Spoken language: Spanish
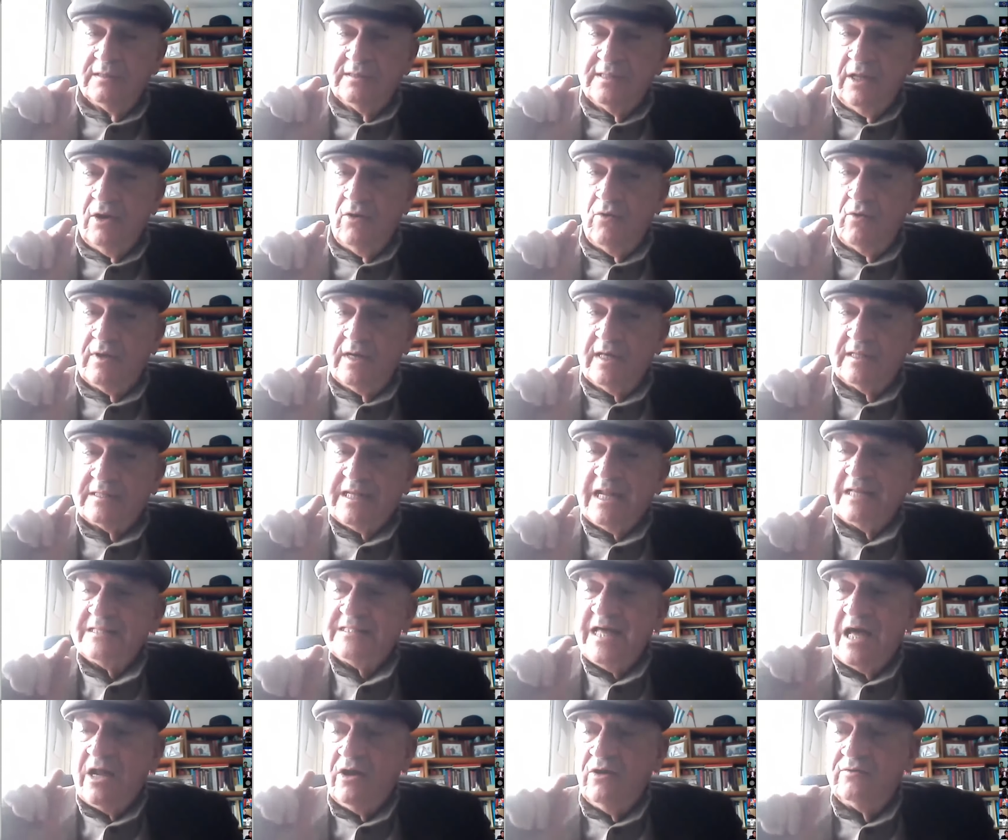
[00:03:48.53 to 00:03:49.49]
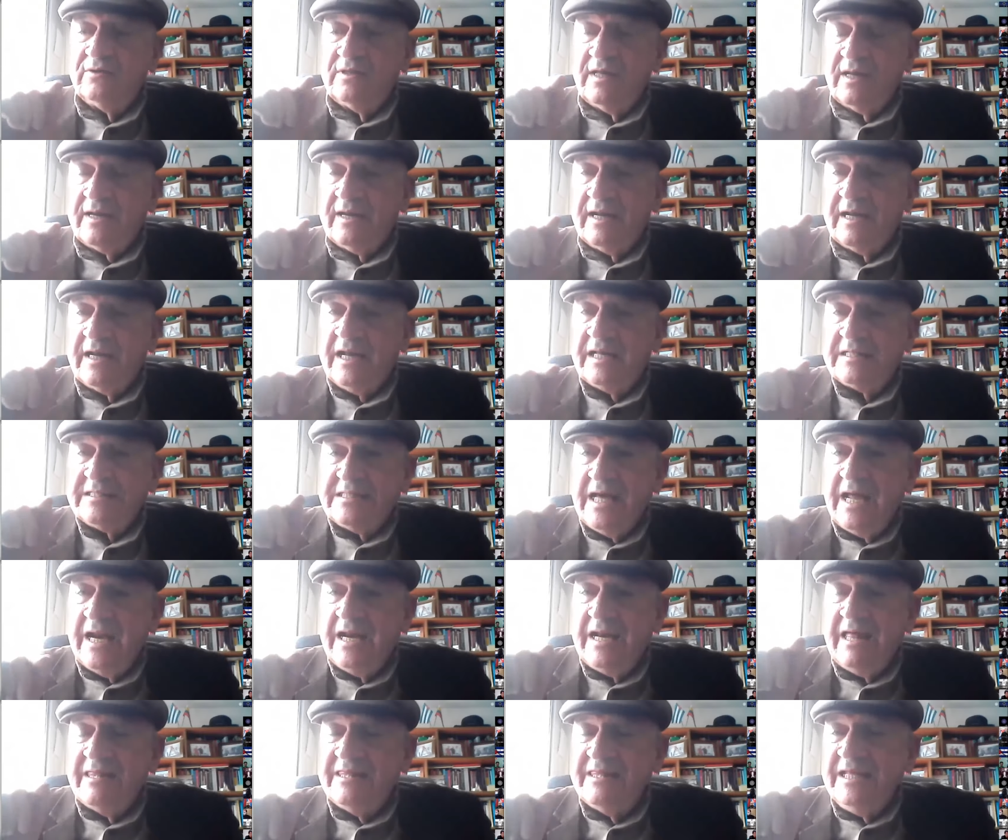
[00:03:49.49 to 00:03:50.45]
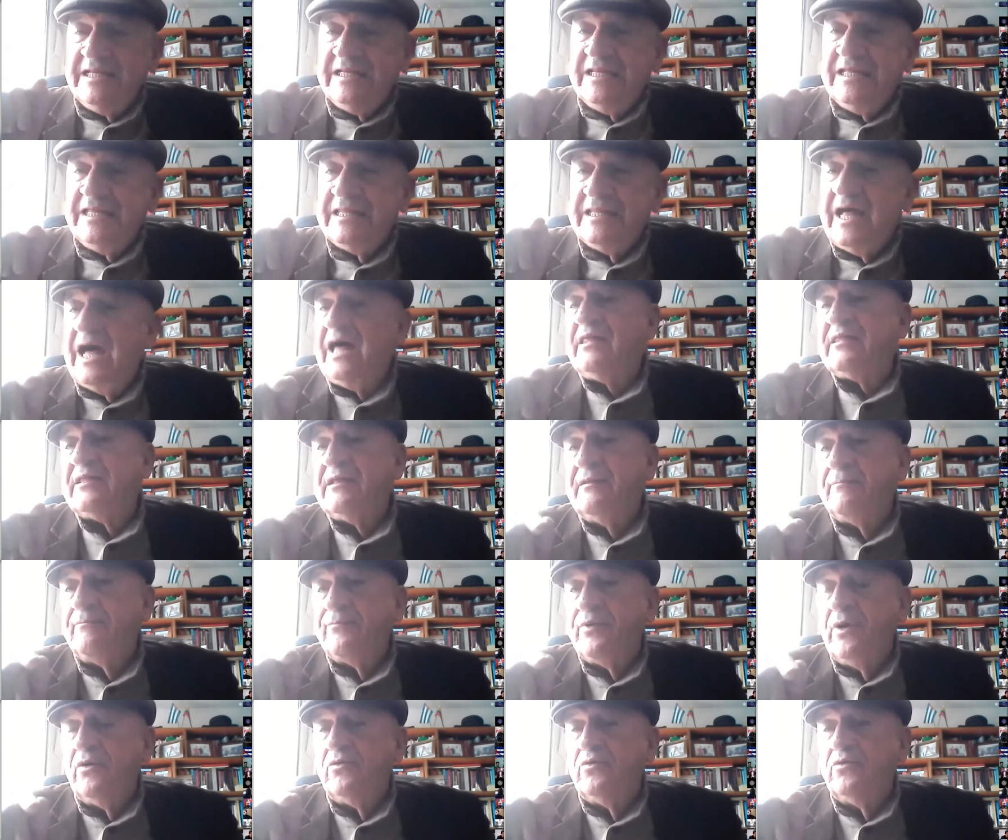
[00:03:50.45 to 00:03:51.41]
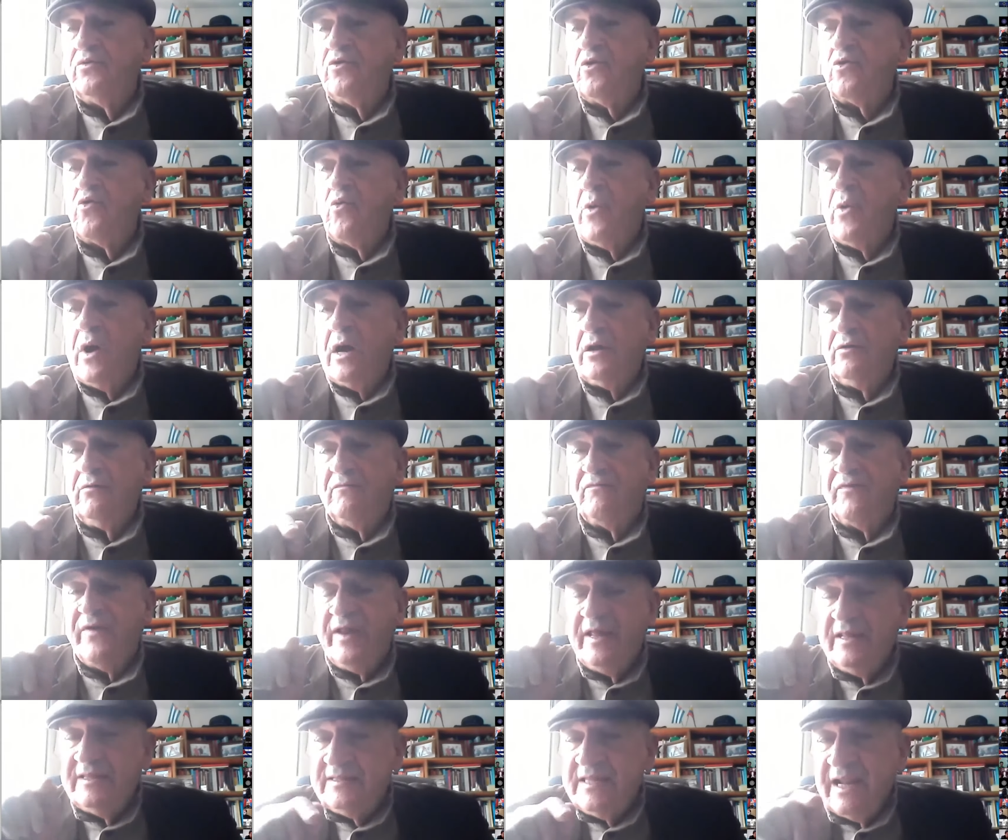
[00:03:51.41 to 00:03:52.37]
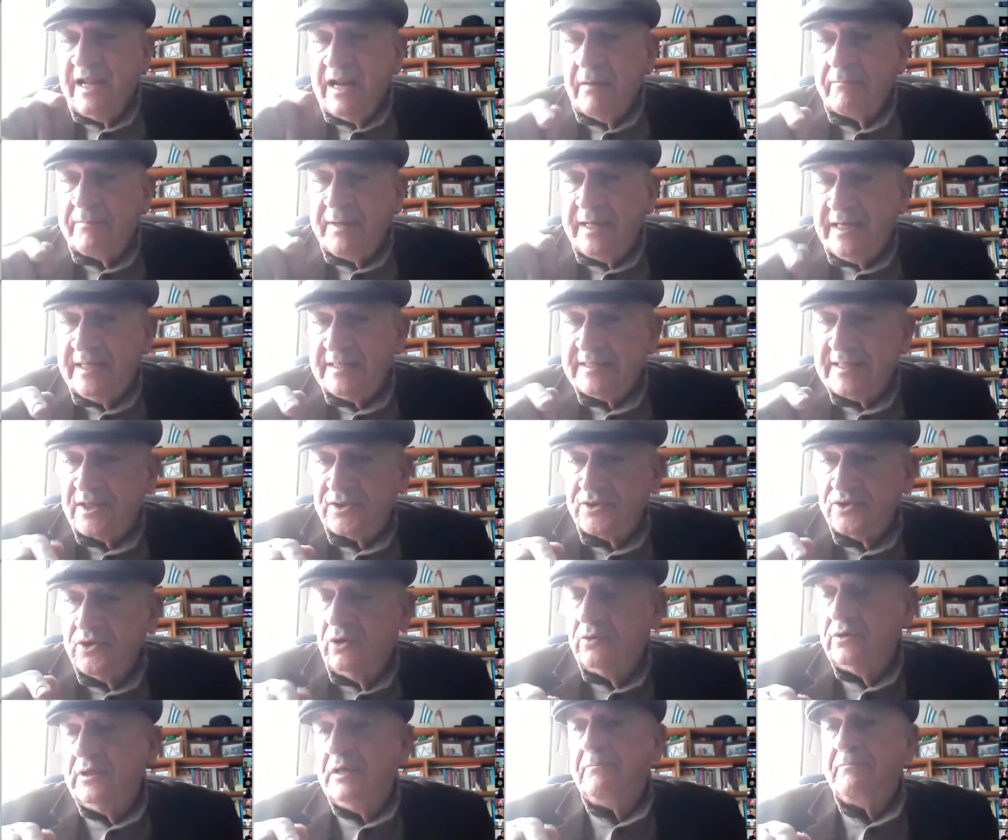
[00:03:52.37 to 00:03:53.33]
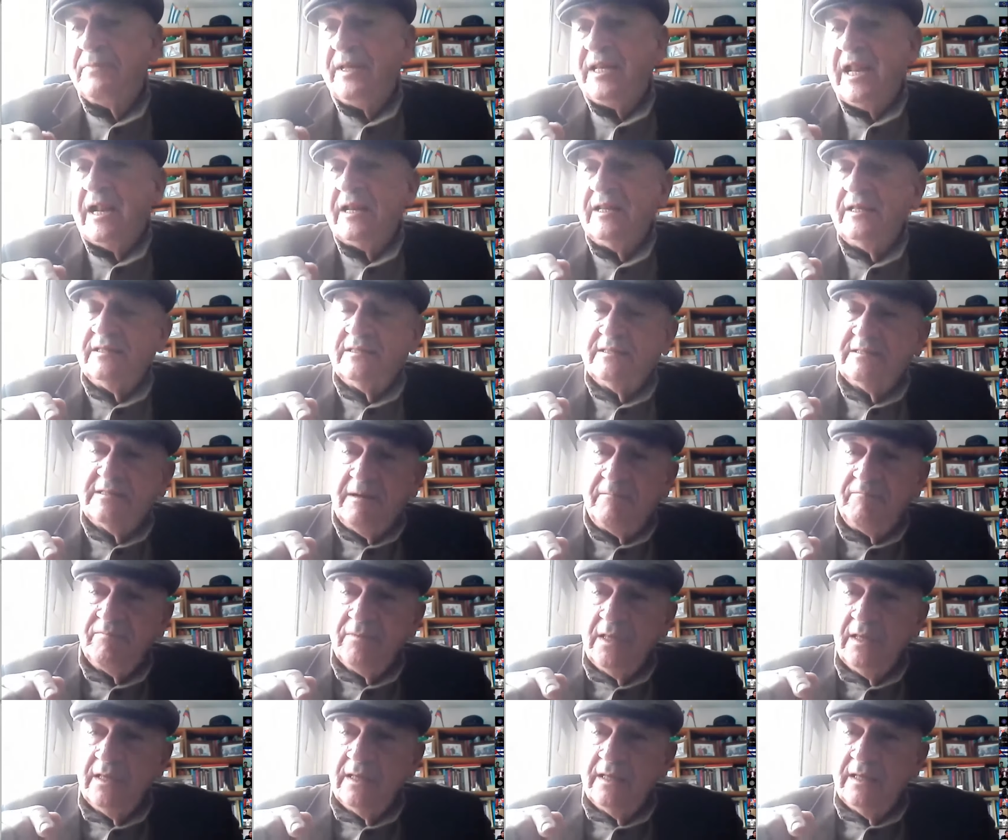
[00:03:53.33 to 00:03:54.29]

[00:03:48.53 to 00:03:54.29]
de los que trataron de rescatar la dignidad del pueblo cubano frente a la penetración imperialista